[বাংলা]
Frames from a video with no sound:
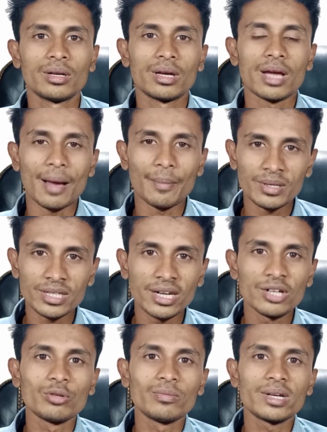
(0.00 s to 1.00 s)
আমরা যারা
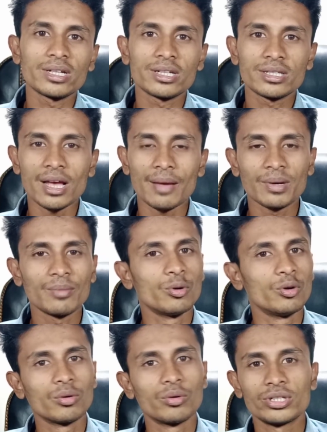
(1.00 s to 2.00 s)
ইউটিউবে এসেছি আমরা
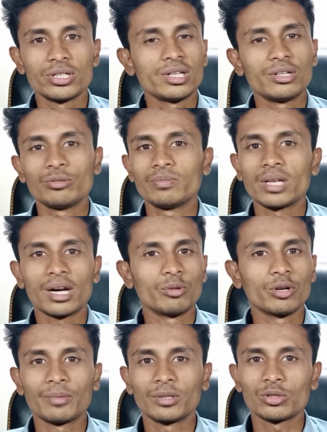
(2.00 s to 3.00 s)
মনে করছি যে ইউটিউব দ্বারা
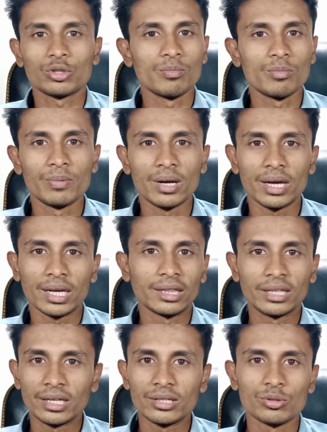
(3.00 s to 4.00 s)
মনে আমাদের সম্ভব না এখান
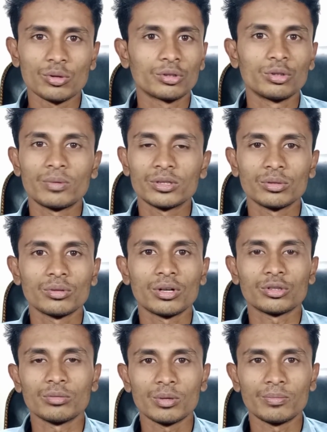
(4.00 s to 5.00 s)
থেকে কিছু অর্থ উপার্জন করা
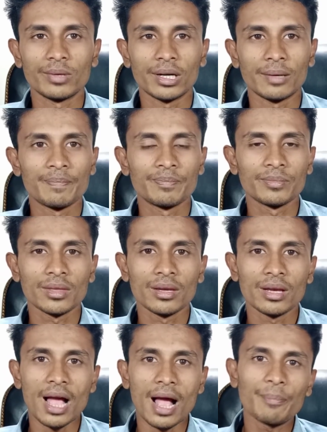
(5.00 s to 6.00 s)
সম্ভব না
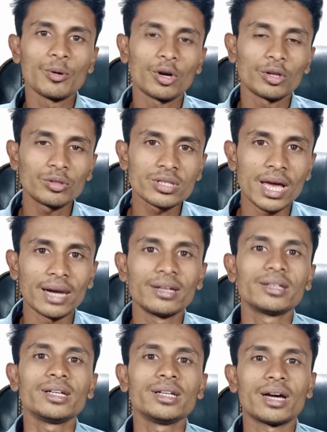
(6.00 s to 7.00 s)
আপনি হয়তো জানেন
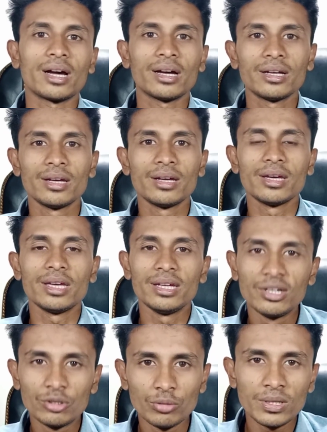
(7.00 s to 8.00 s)
কি না
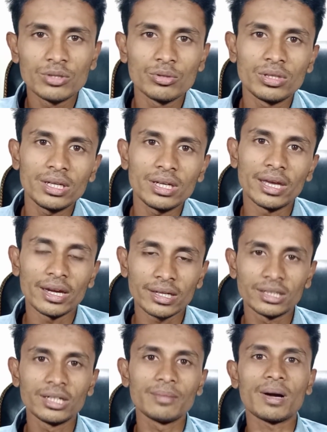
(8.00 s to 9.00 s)
ইউটিউবে যদি
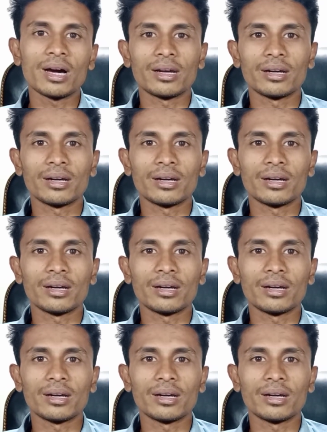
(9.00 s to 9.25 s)
একটিবার